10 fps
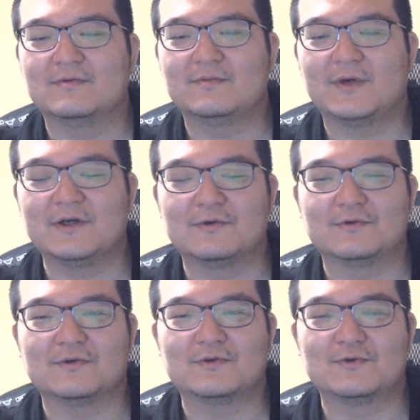
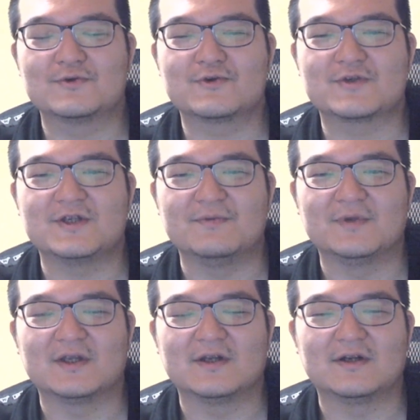パイロット登場シーン
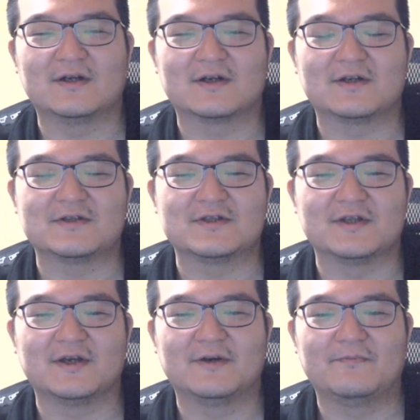みたいな感じ
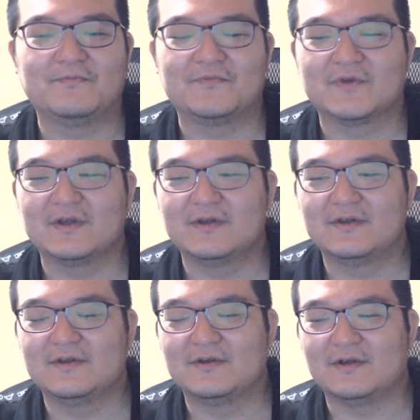で、
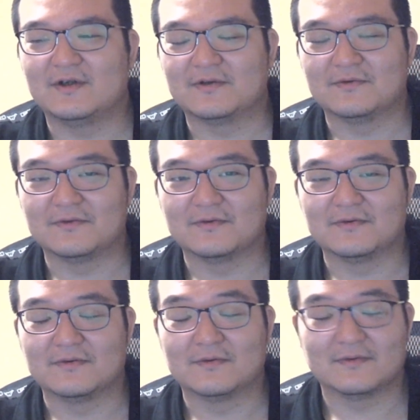あのー、